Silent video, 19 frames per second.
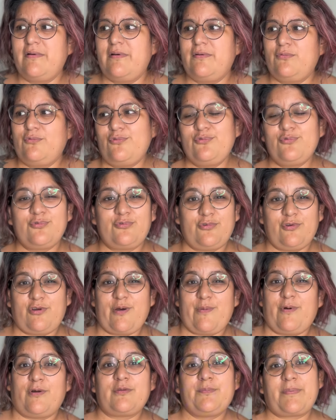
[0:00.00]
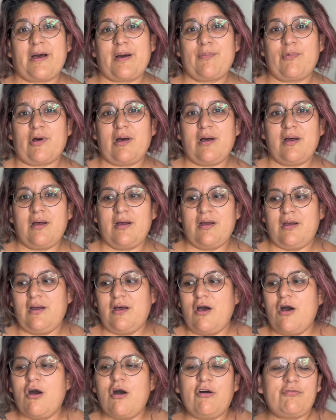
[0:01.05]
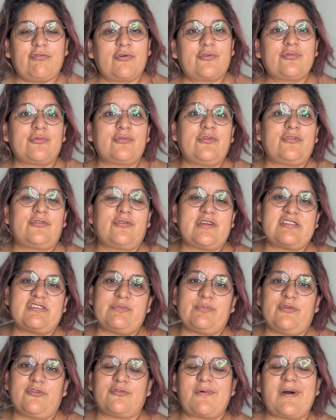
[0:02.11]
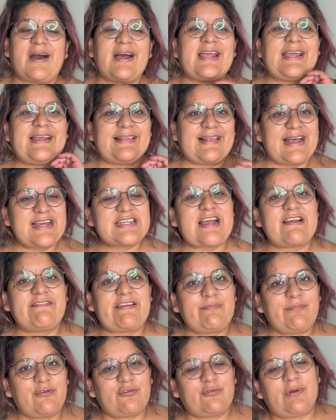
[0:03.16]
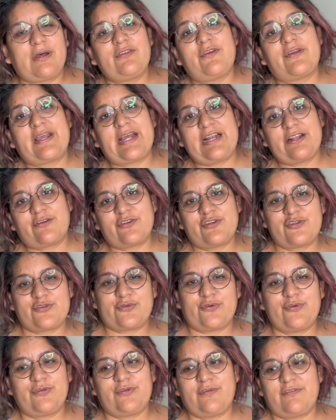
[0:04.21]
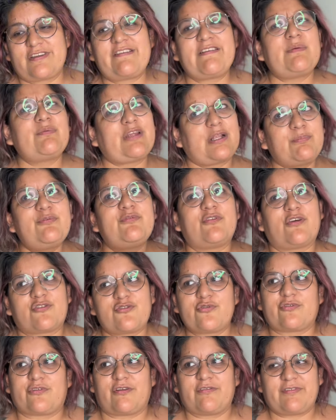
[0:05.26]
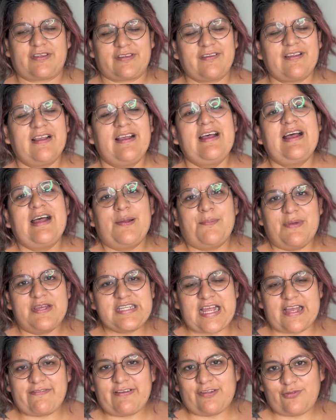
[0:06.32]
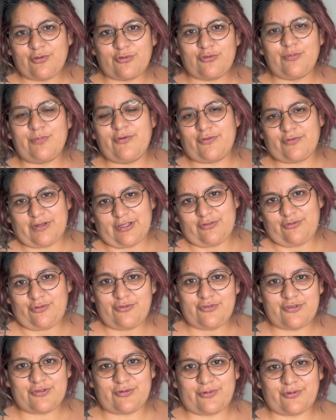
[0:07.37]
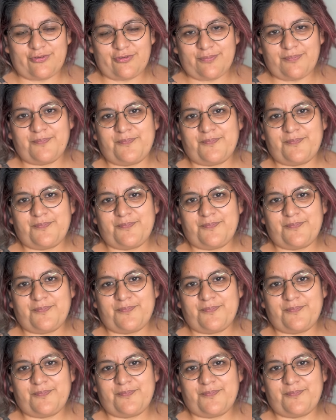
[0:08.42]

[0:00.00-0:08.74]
Une ou deux commandes par mois en fonction de ce que j'ai besoin. Et là, j'avais besoin de quelque chose. J'avais besoin de plusieurs choses en fait. Mais j'avais surtout besoin d'une chose.